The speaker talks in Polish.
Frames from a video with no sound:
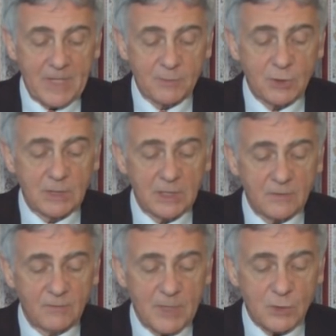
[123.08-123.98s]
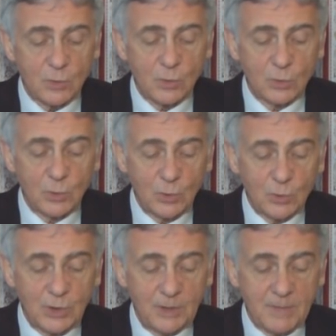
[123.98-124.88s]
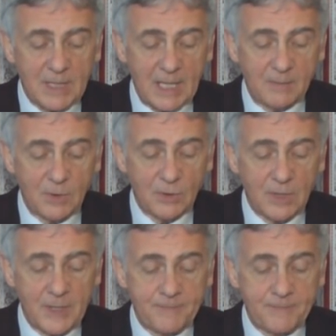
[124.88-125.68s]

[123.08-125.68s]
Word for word: Na przykład w mazurku drugim Hamol